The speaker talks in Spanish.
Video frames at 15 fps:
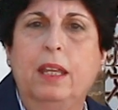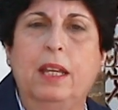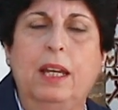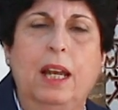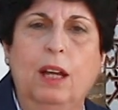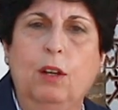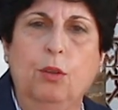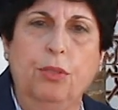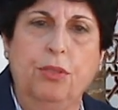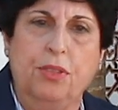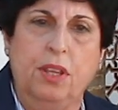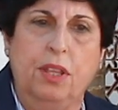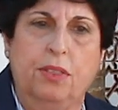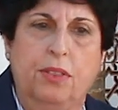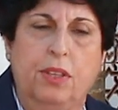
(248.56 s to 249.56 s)
y la
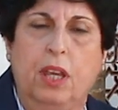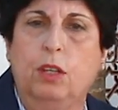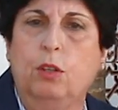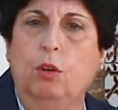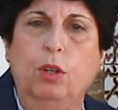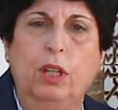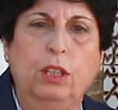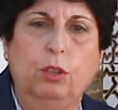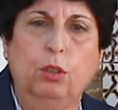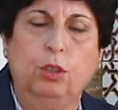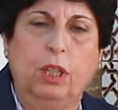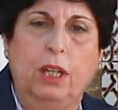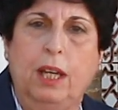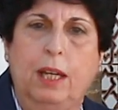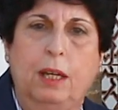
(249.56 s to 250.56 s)
conciencia y con estos
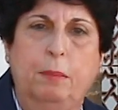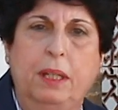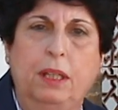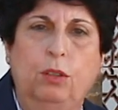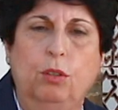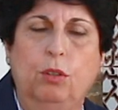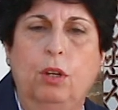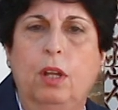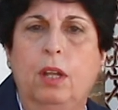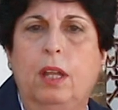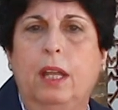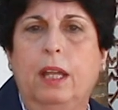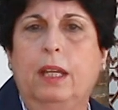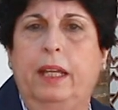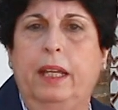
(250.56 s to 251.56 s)
tres elementos
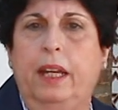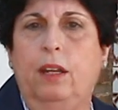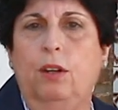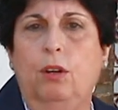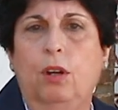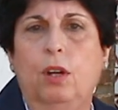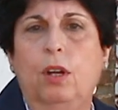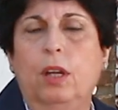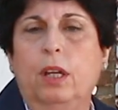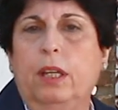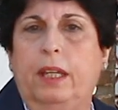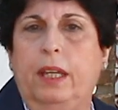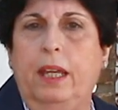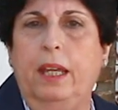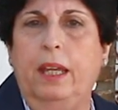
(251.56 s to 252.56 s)
creo
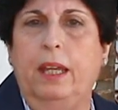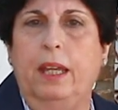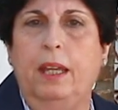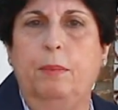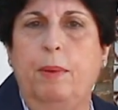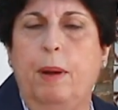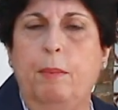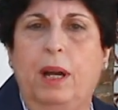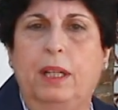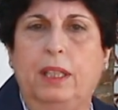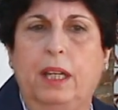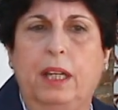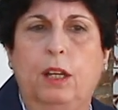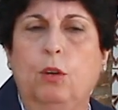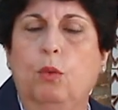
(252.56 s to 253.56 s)
que eh, vamos a
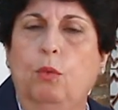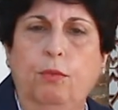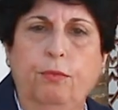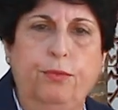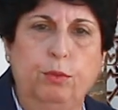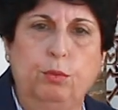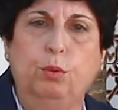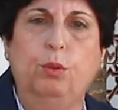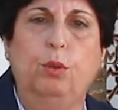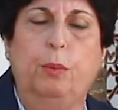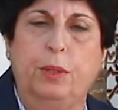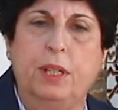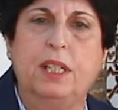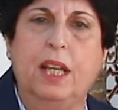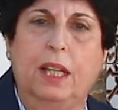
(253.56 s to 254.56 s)
tener un futuro
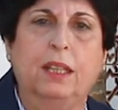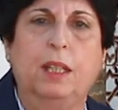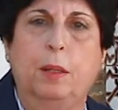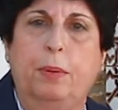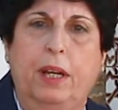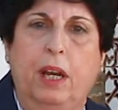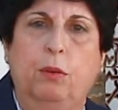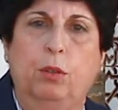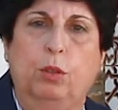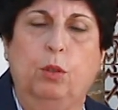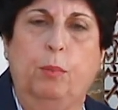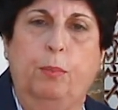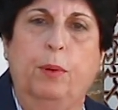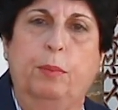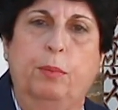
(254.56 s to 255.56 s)
brillante para
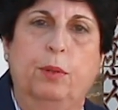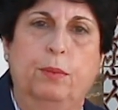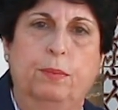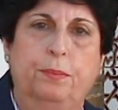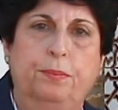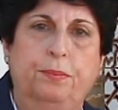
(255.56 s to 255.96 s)
nuestros pueblos.